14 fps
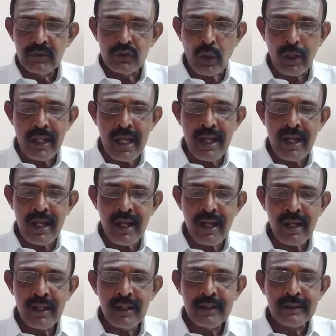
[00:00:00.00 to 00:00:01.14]

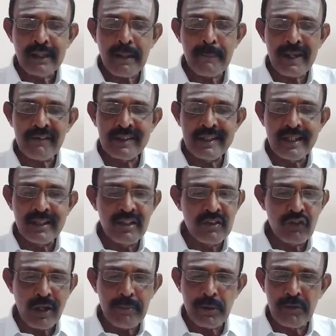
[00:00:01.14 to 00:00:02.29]
சொன்னால் நம்மளை வந்து
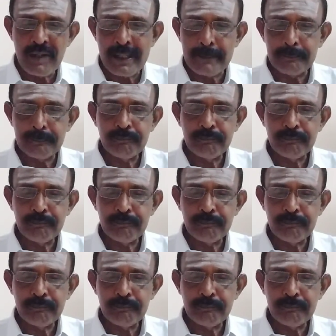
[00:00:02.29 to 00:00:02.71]
இதுன்னு சொல்லி போடுவாங்க